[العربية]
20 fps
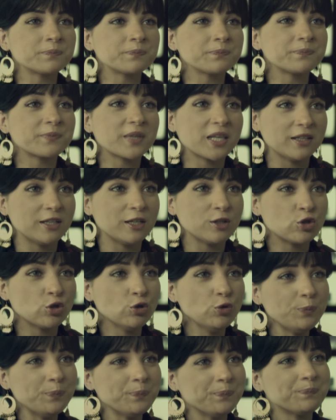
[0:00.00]
كده يا جو
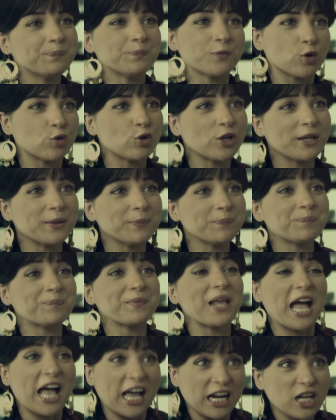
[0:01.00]
اوكي
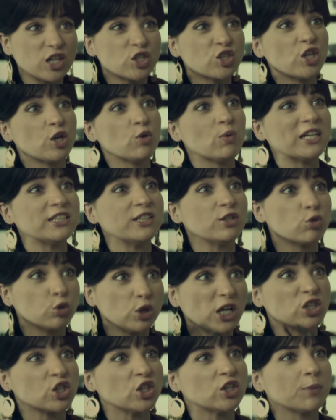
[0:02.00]
انا هشتري واحده سودا
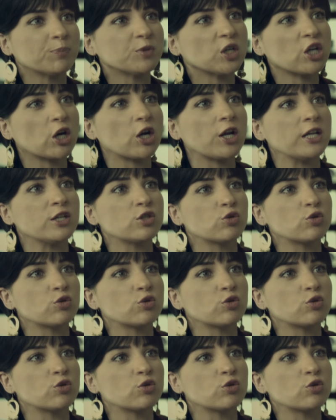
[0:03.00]
عشان انت بتكره الاسود